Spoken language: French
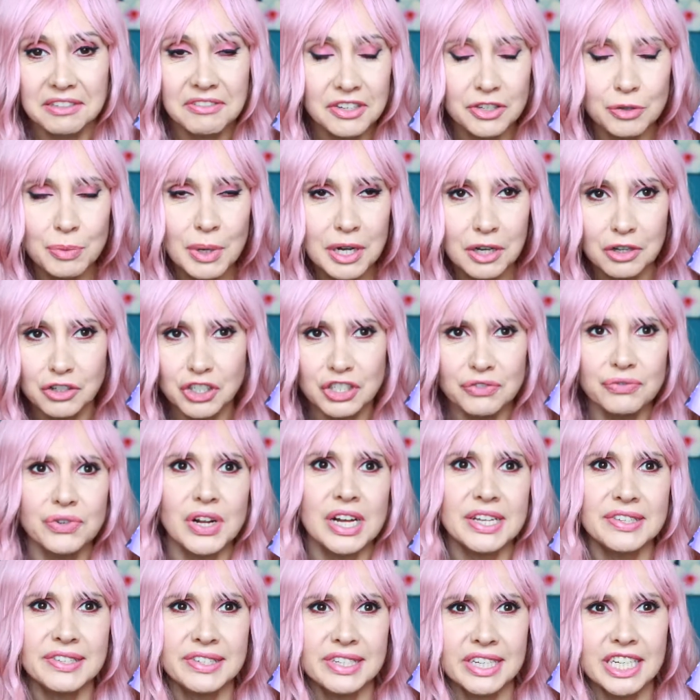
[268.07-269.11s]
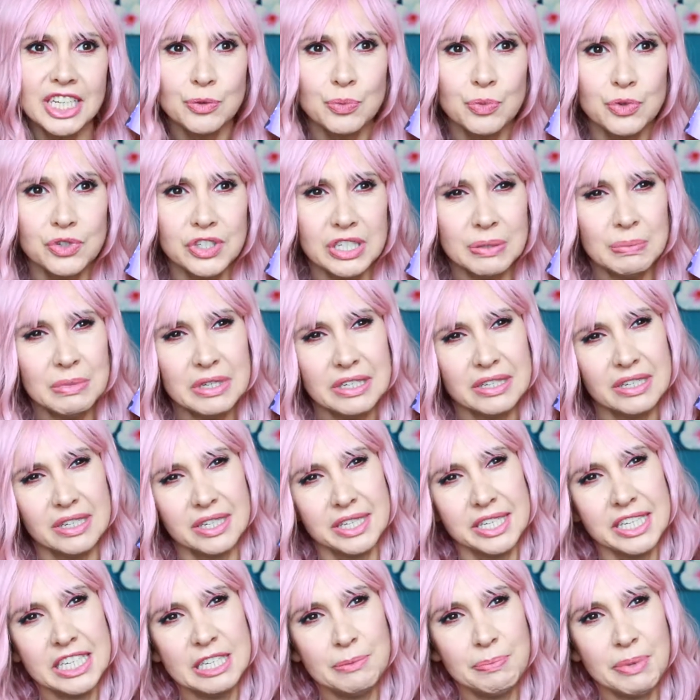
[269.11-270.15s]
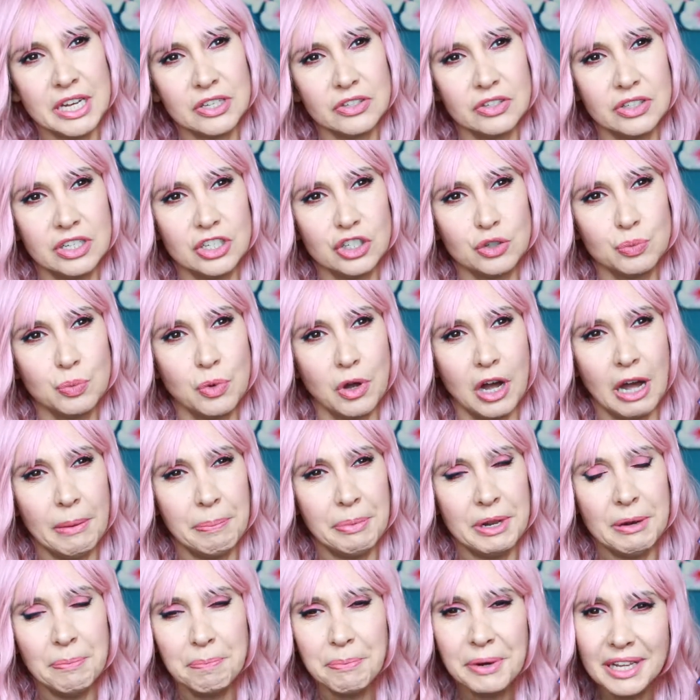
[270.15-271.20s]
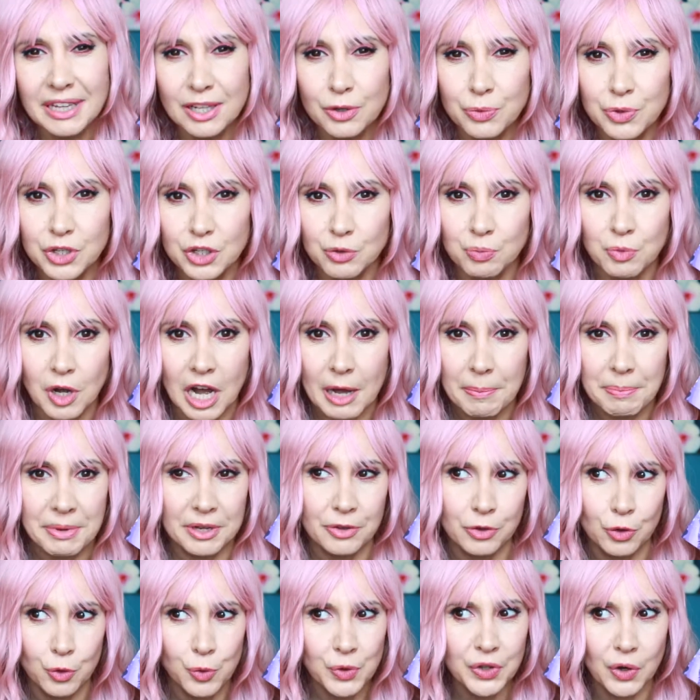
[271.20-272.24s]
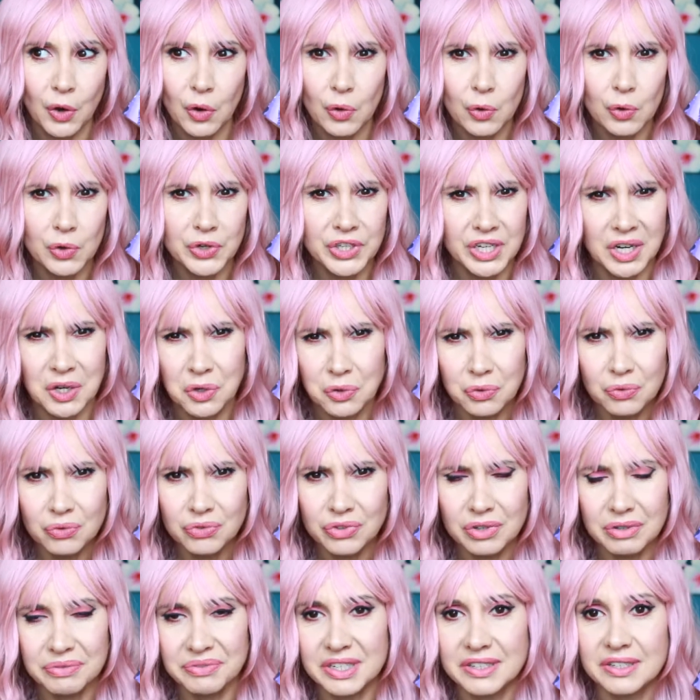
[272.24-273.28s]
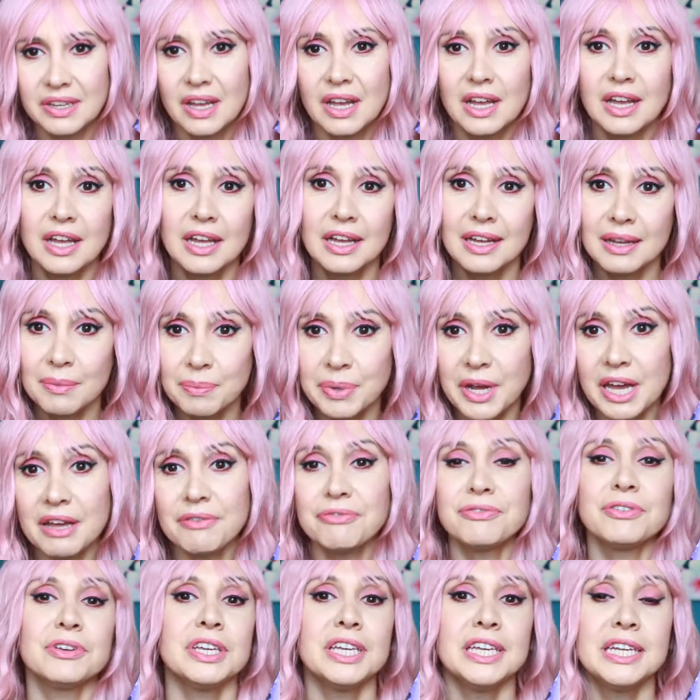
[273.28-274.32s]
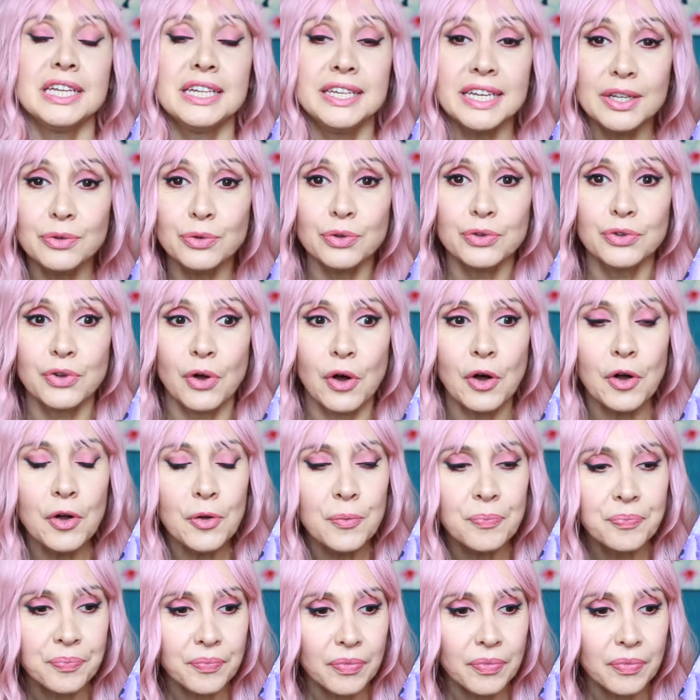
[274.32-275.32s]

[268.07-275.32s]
De toute façon, moi, quand j'ai vu la série, je me suis dit, mais c'est qui ce personnage Je me rappelle pas de lui. Je me rappelle de lui dans aucun conte, en fait. Bref, il y est dedans.